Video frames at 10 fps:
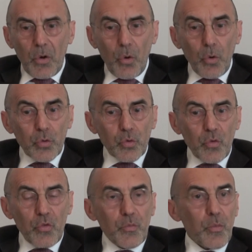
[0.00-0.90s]
on
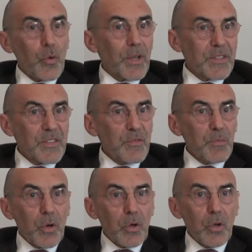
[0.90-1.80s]
retrouve
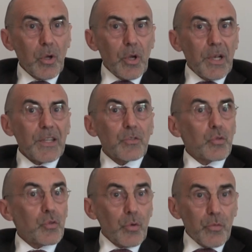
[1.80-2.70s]
progressivement les
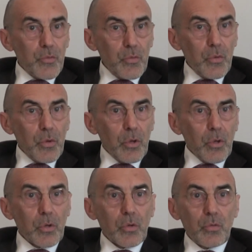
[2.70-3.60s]
taux de refus
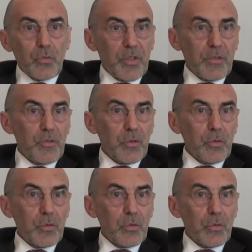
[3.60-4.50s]
que nous
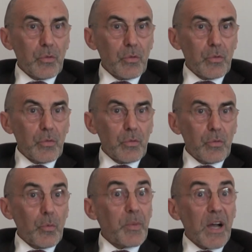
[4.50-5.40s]
avions euh,
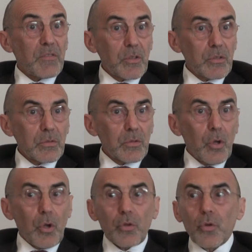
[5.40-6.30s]
auparavant.
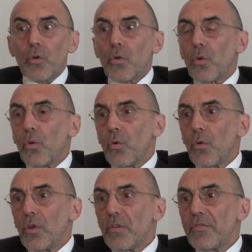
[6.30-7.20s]
Donc
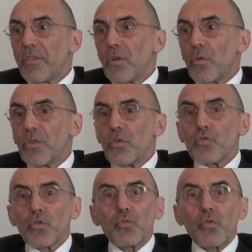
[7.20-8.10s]
on, avait, on est
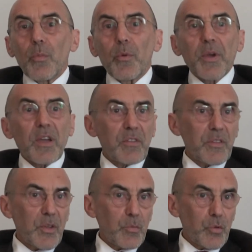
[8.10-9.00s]
aujourd'hui à peu près à
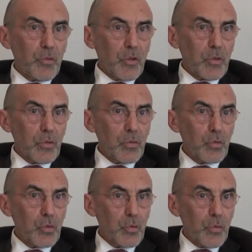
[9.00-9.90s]
25% de
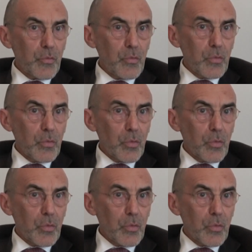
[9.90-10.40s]
taux de refus.